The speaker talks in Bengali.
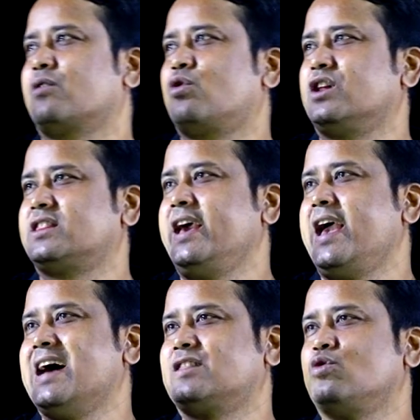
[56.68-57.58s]
ক্ষতে
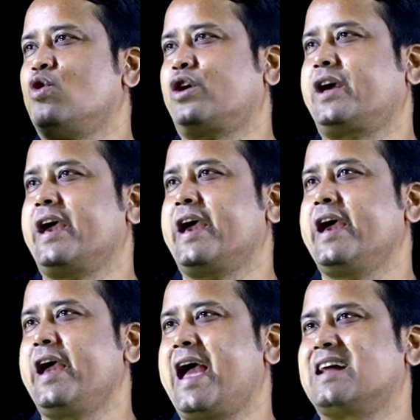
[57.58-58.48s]
এত কে
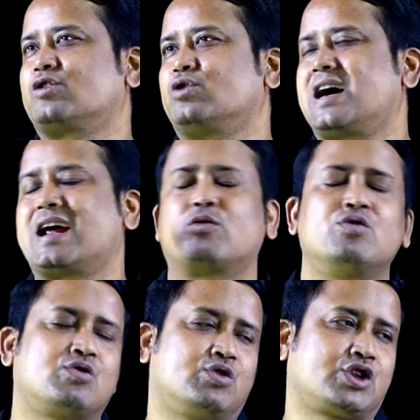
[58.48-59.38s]
এত দ্বারা
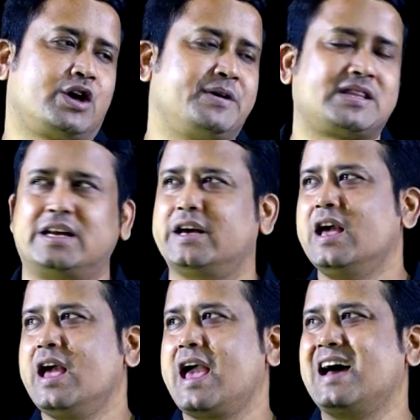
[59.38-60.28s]
গুণ করতে হবে তাহলে
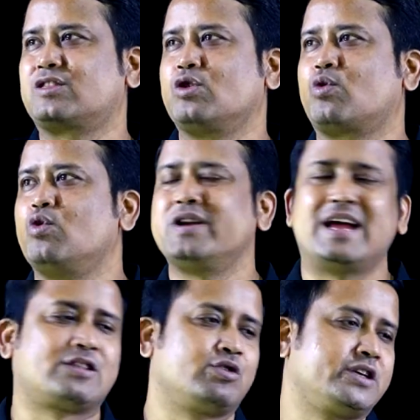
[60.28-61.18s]
এত গুণ
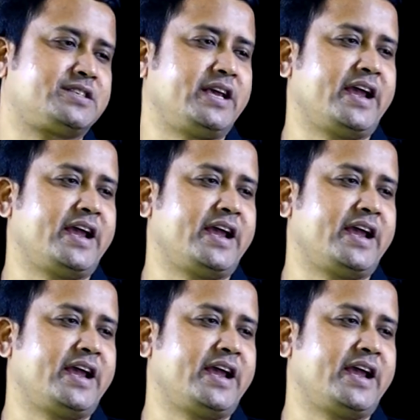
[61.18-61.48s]
এত লিখছি